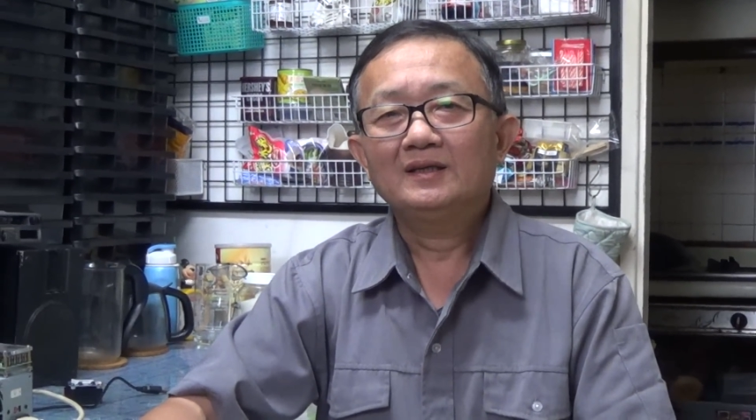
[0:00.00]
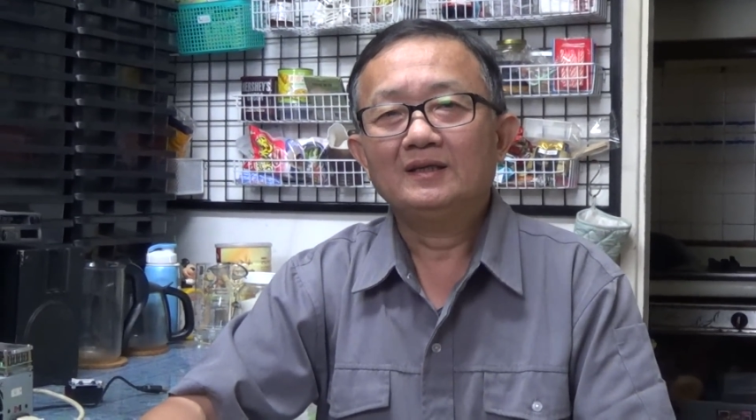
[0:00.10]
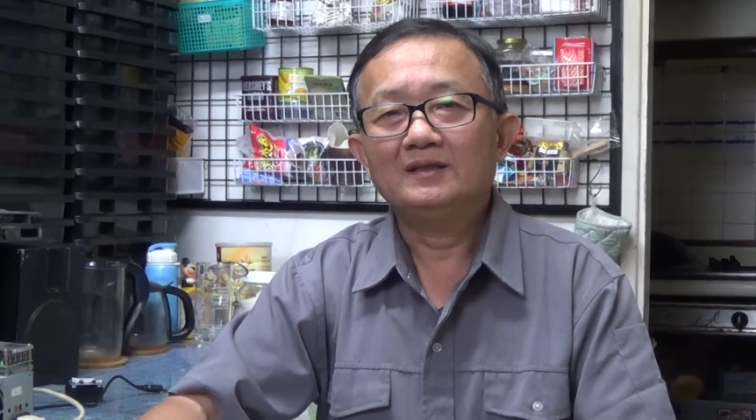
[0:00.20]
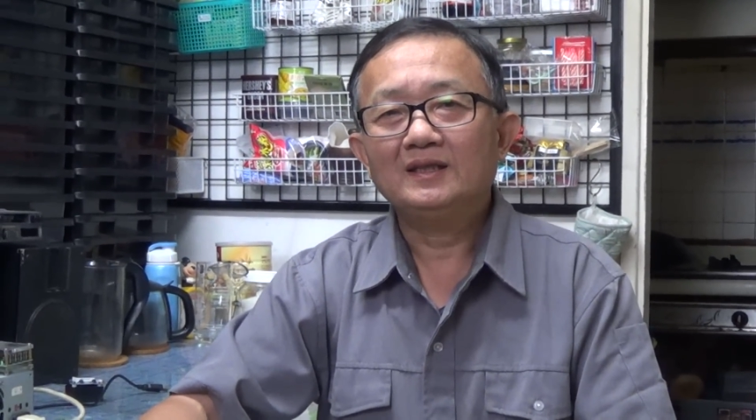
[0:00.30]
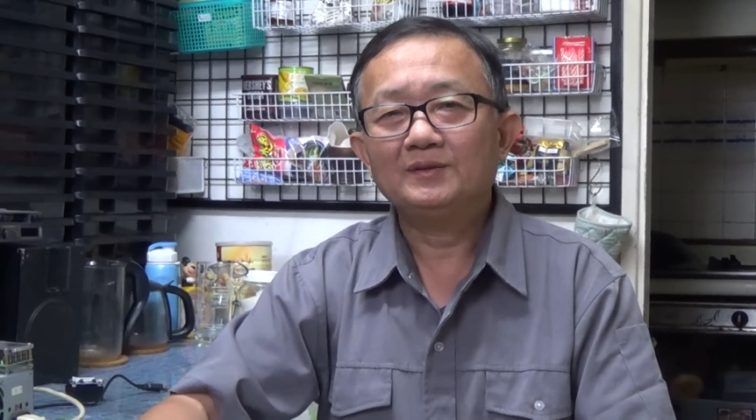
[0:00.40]

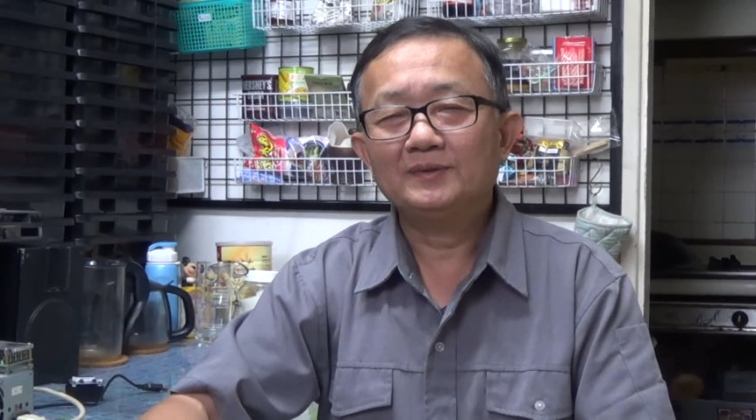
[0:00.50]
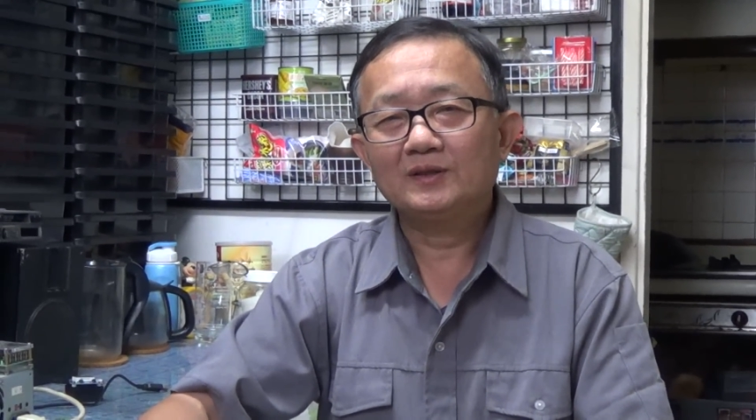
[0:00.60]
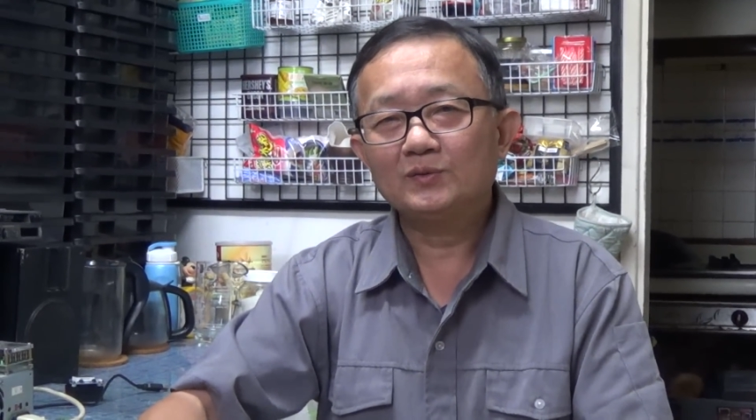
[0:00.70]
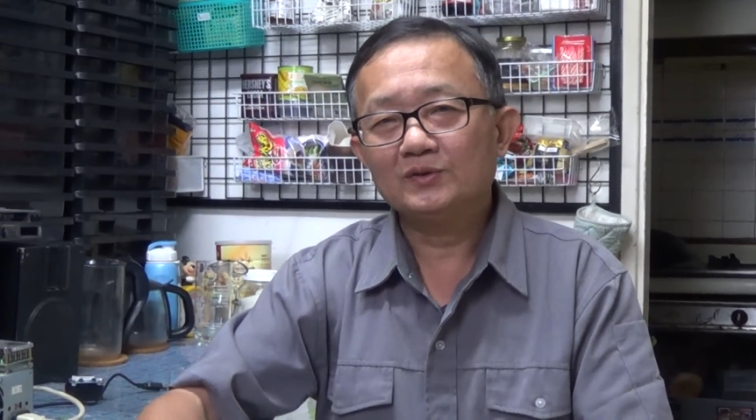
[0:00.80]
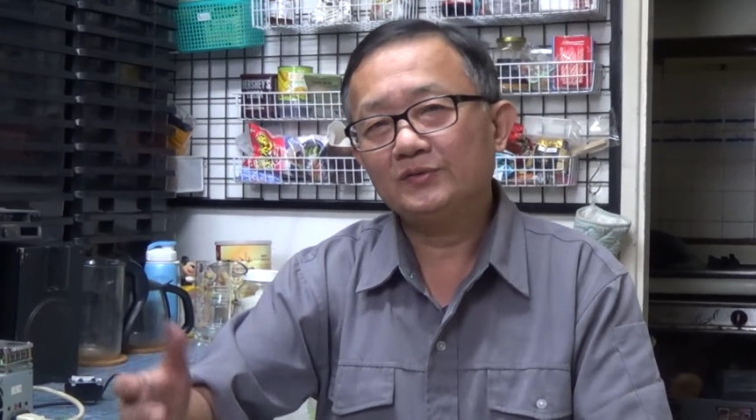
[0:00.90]
啊。那我们
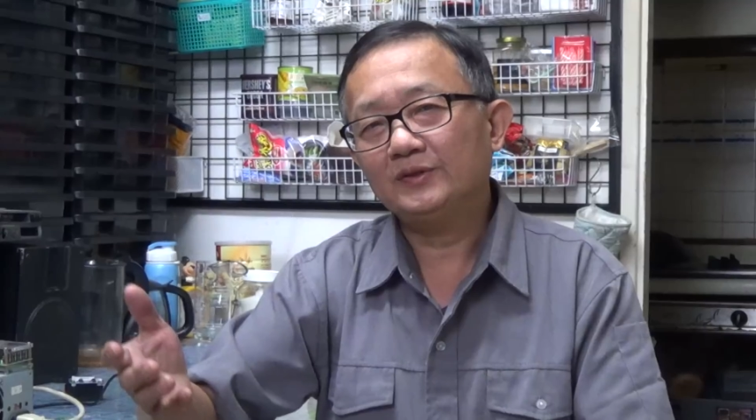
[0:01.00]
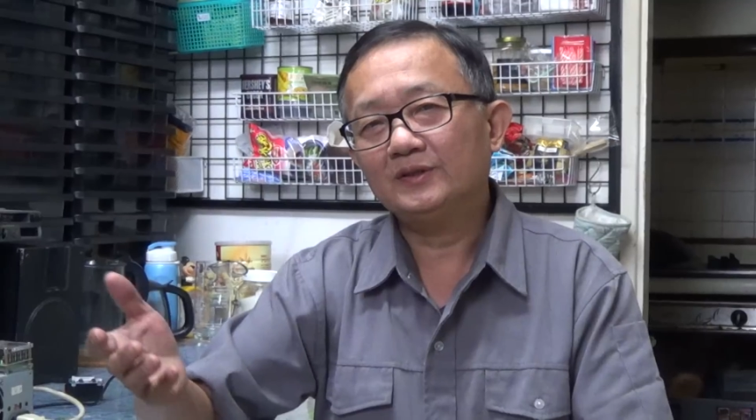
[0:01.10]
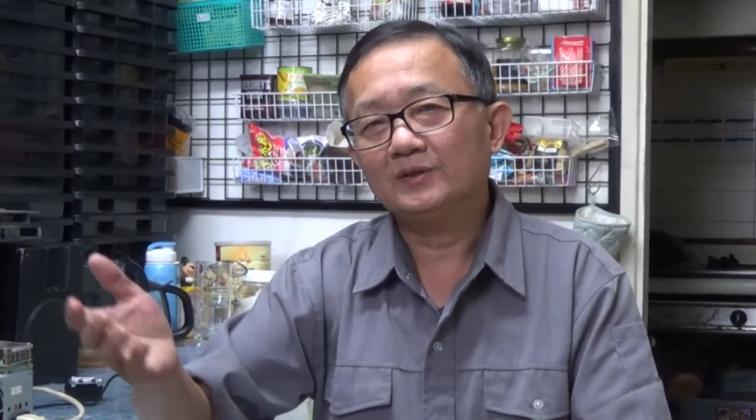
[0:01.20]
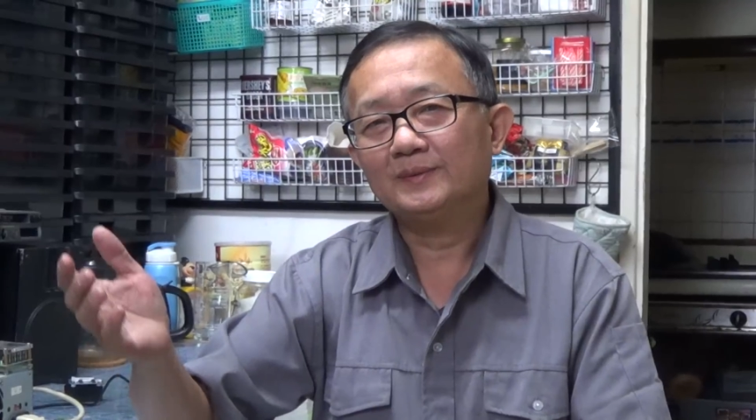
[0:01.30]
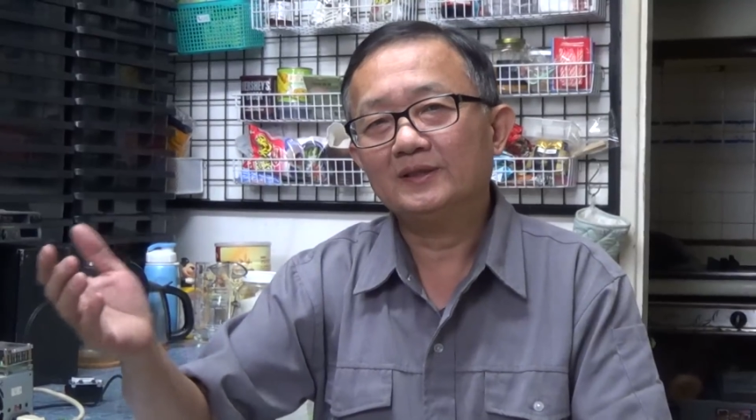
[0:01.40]
过
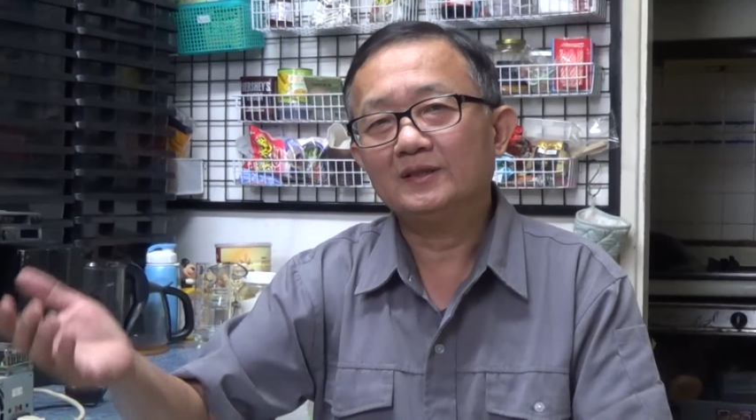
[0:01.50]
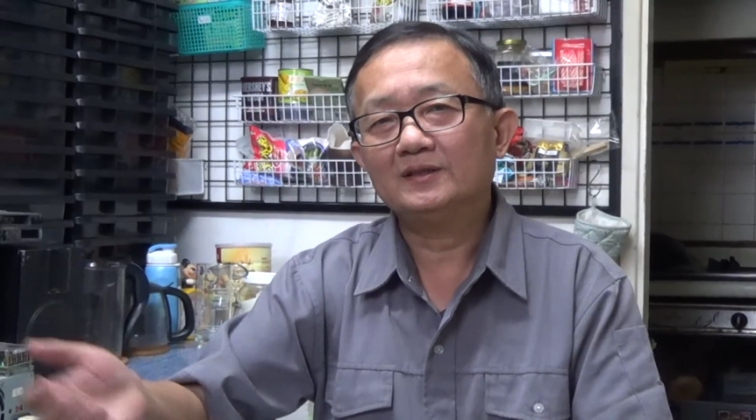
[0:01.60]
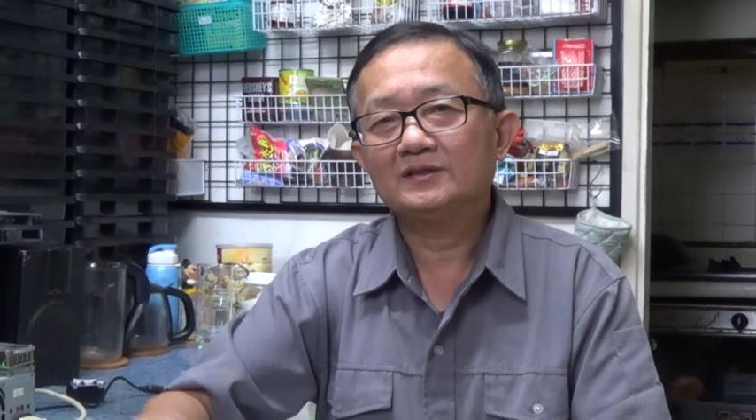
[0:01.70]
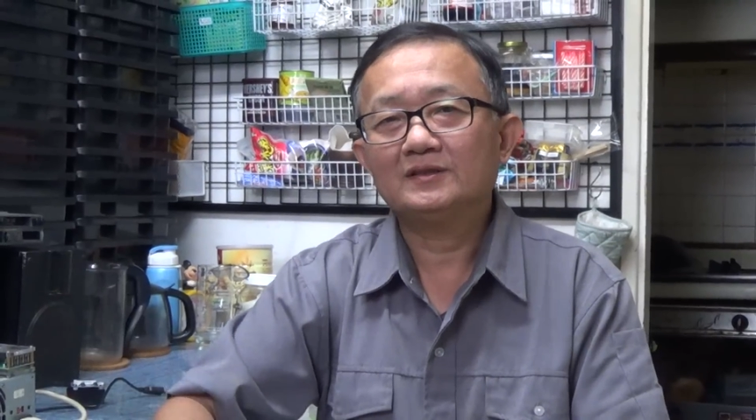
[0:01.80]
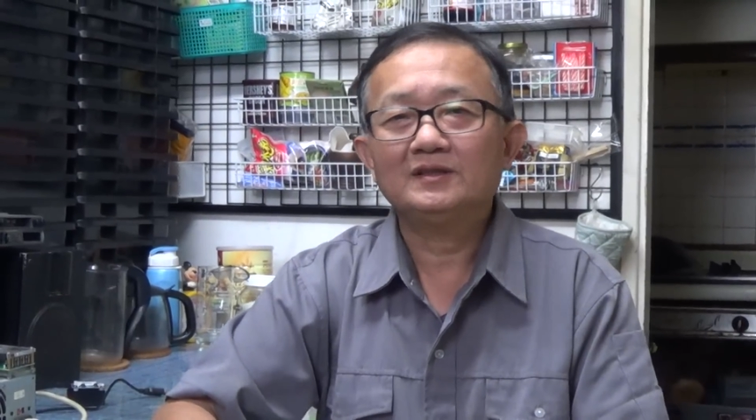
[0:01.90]
去我
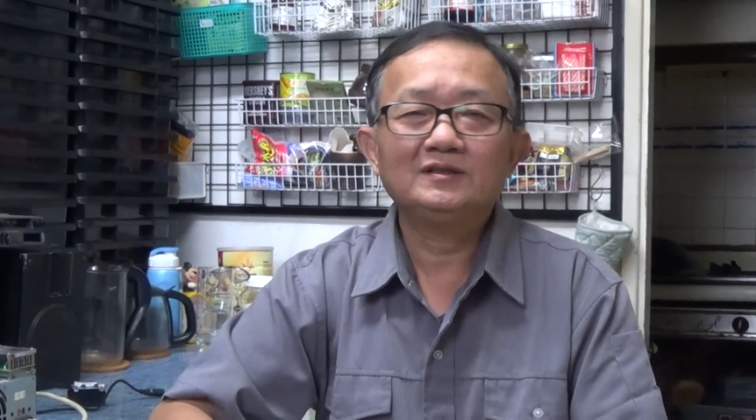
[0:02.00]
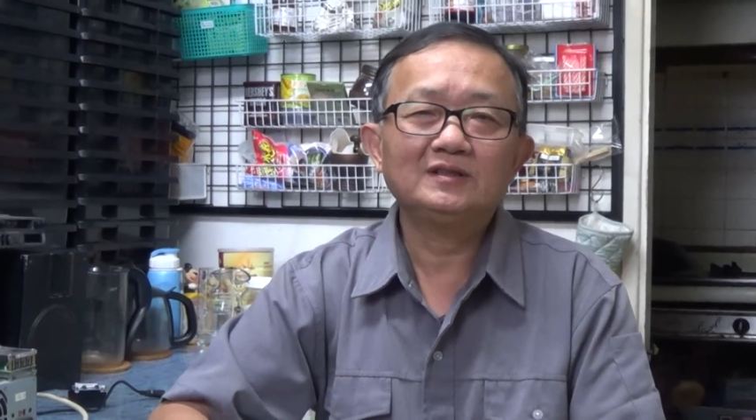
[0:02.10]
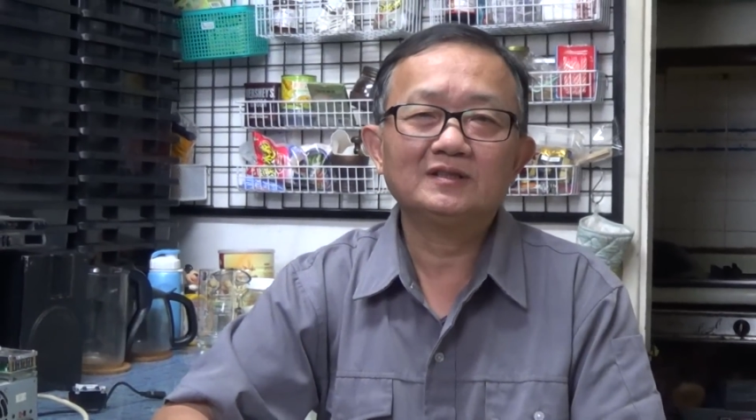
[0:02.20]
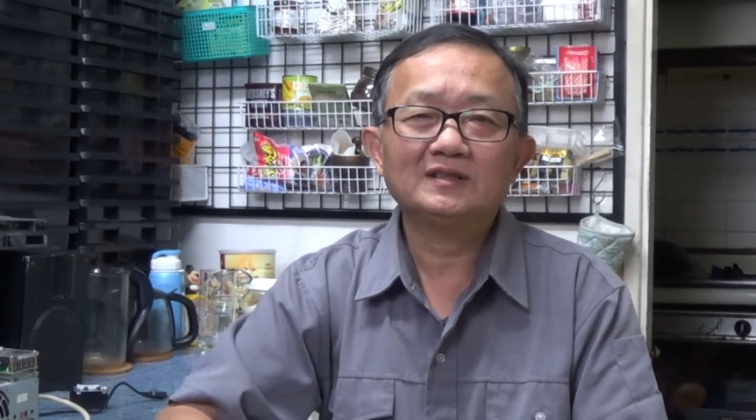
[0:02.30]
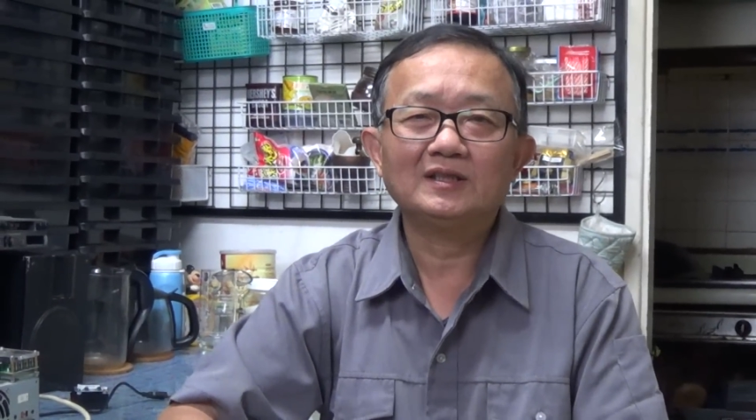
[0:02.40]
们曾经
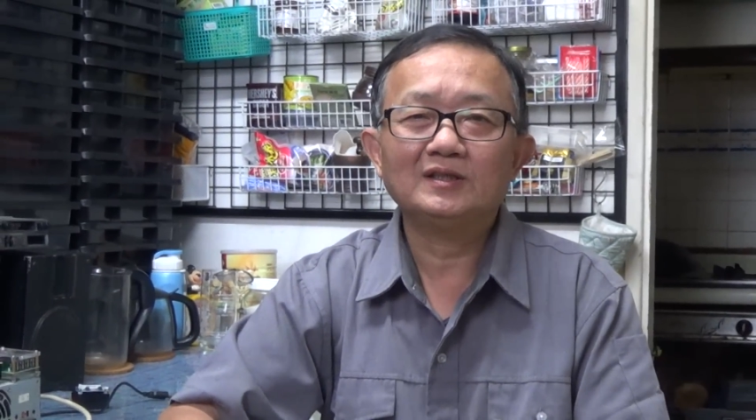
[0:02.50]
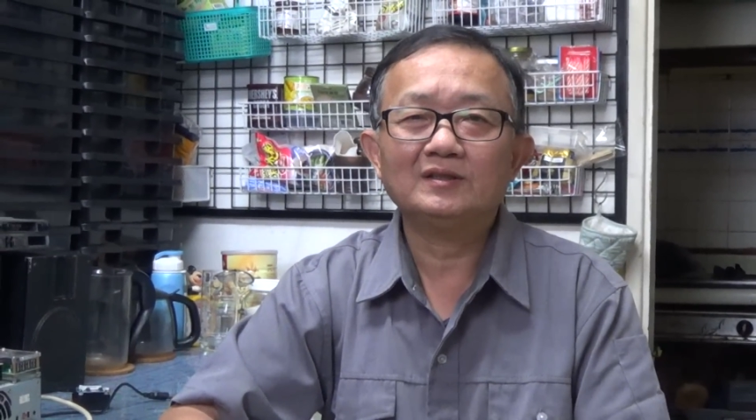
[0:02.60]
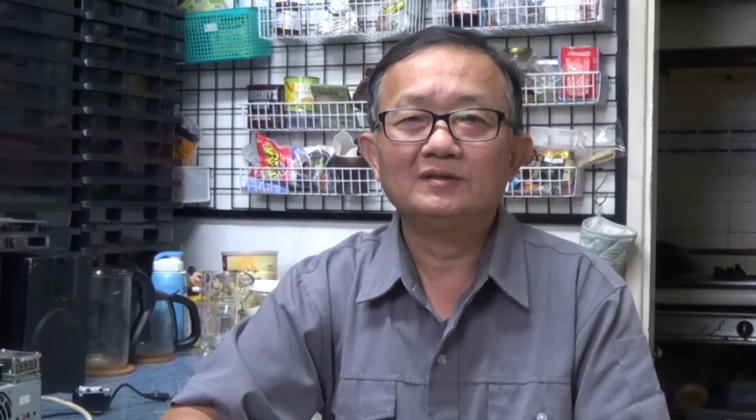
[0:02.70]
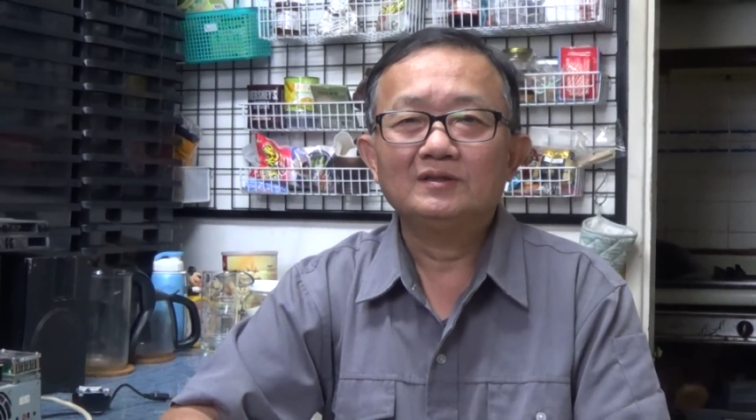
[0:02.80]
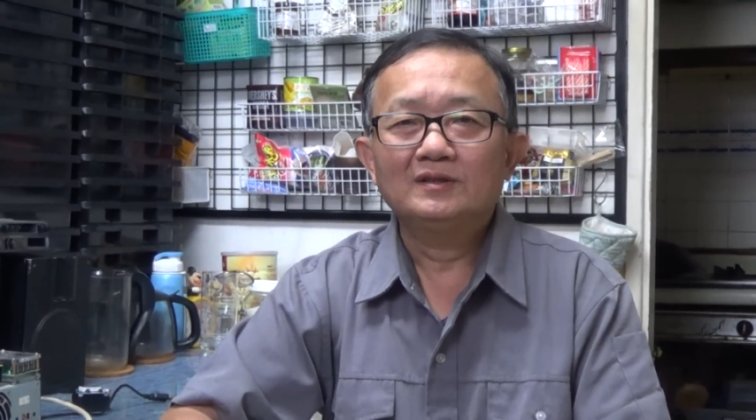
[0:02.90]
介绍